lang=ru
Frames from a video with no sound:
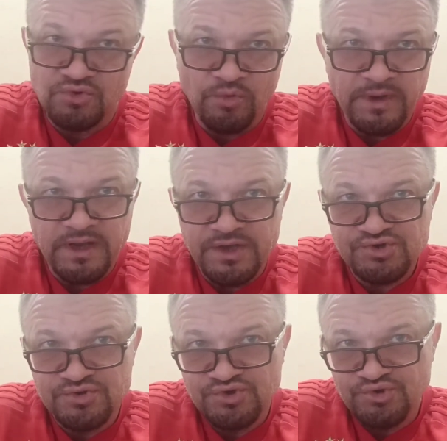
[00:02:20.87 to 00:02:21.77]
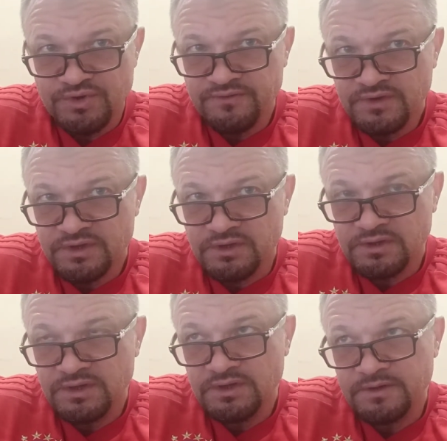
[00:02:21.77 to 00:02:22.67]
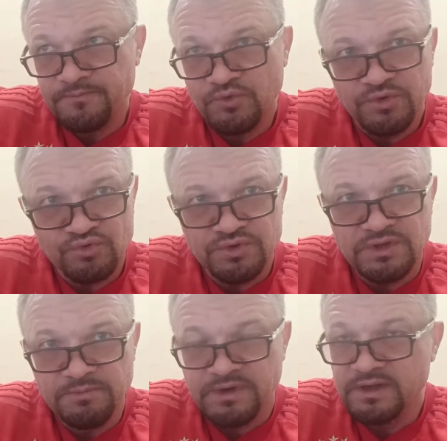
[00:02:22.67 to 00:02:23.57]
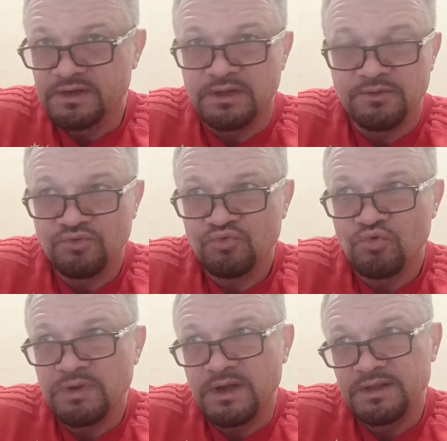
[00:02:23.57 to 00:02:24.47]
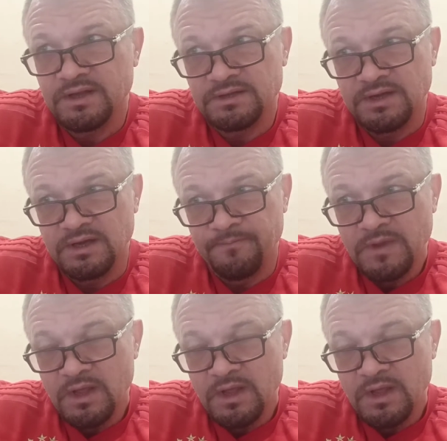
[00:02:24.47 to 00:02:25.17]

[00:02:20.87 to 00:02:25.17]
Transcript: но пока еще ничего не выиграл. И, ну и тут и не проиграл. Но кубок они отдали.